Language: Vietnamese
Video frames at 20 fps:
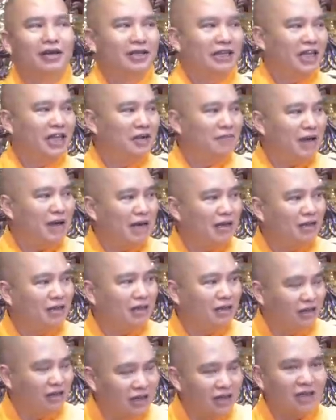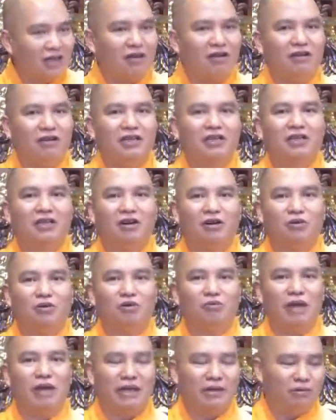trên ban thờ ờ, có gì có
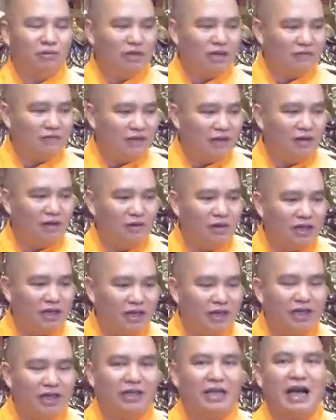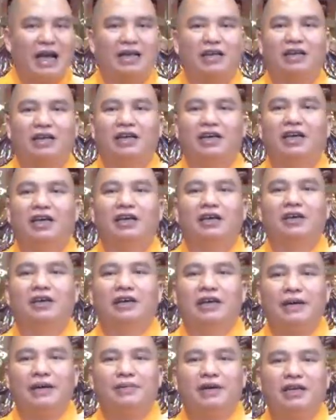cung mặn chúng ta vẫn lôi kinh địa tạng cho để
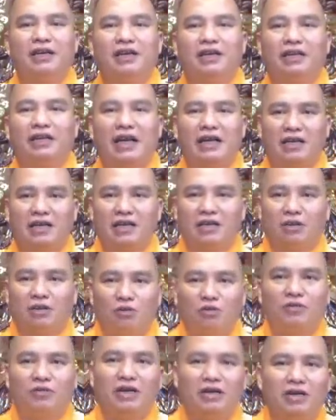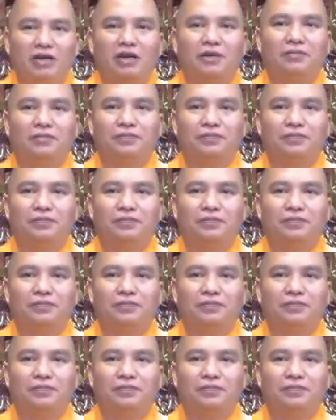đem kinh địa tạng cho để tụng vẫn được